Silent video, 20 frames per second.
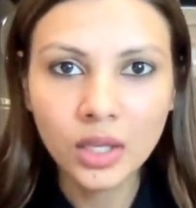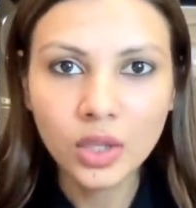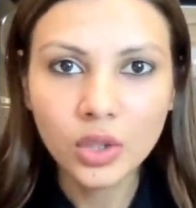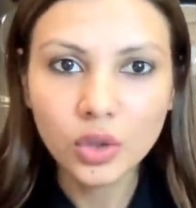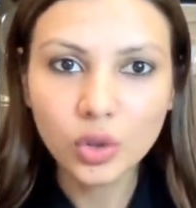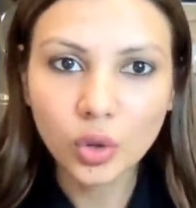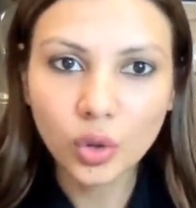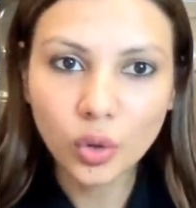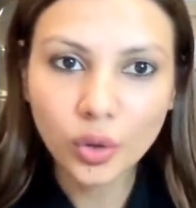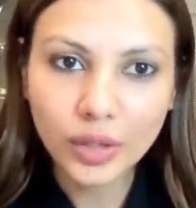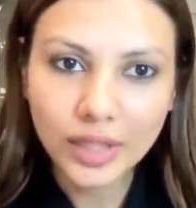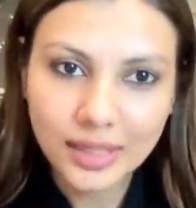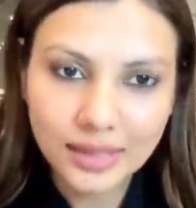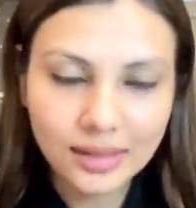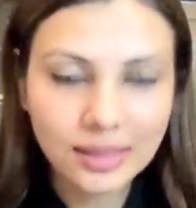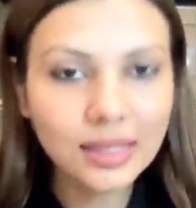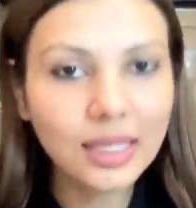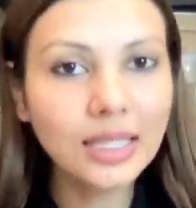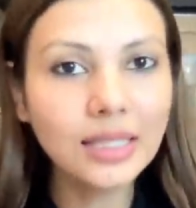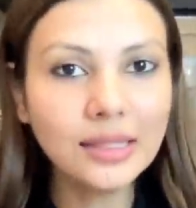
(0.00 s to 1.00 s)
तो
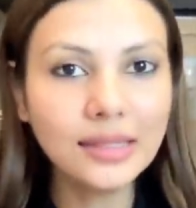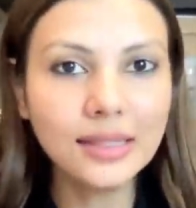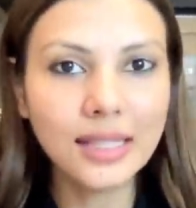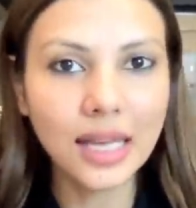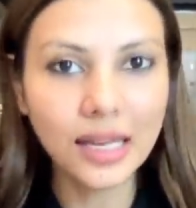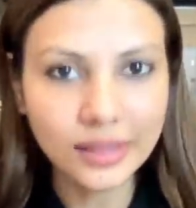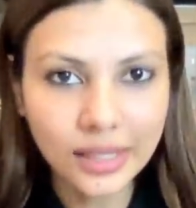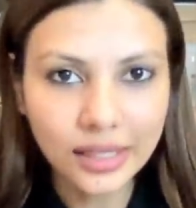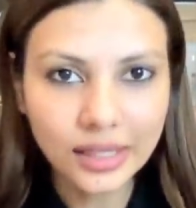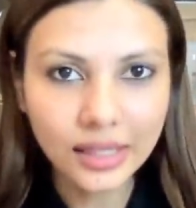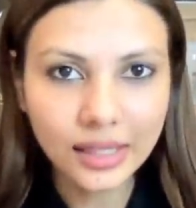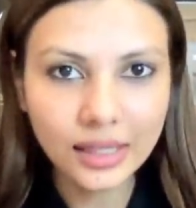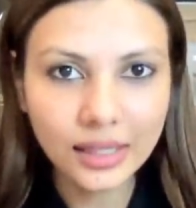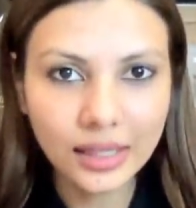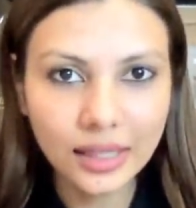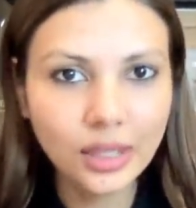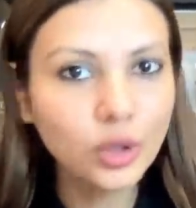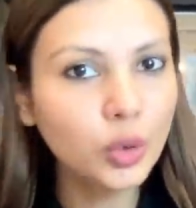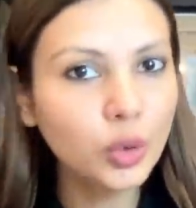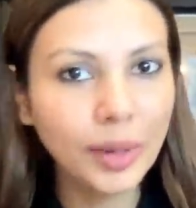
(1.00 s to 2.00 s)
इससे ज़्यादा
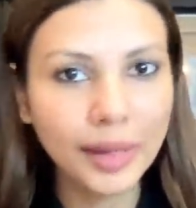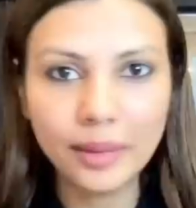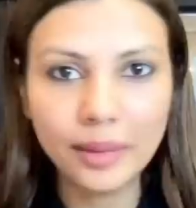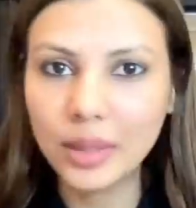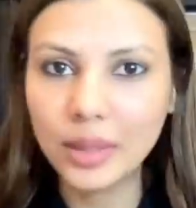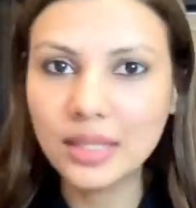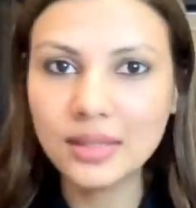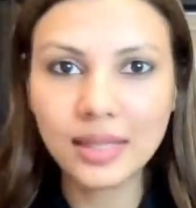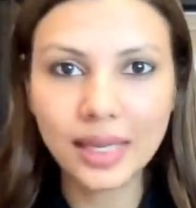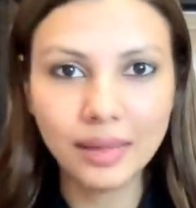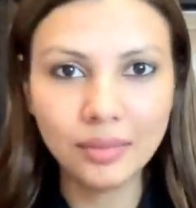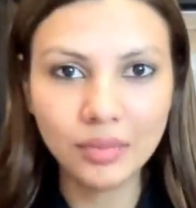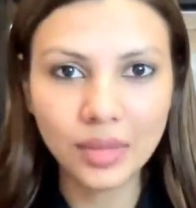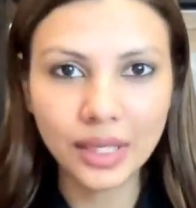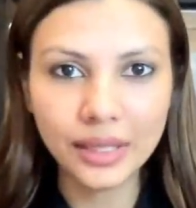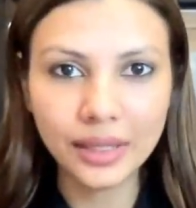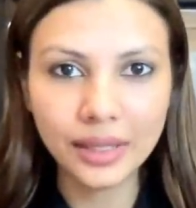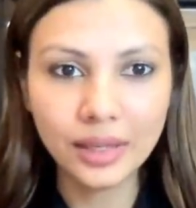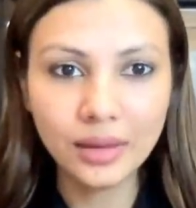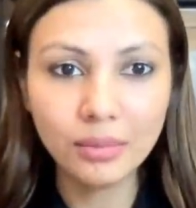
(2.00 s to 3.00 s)
करने का तुम्हारे पास टाइम
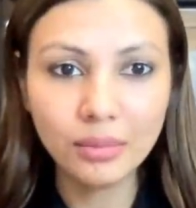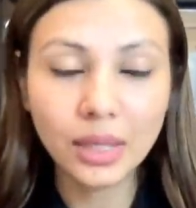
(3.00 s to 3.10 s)
नहीं है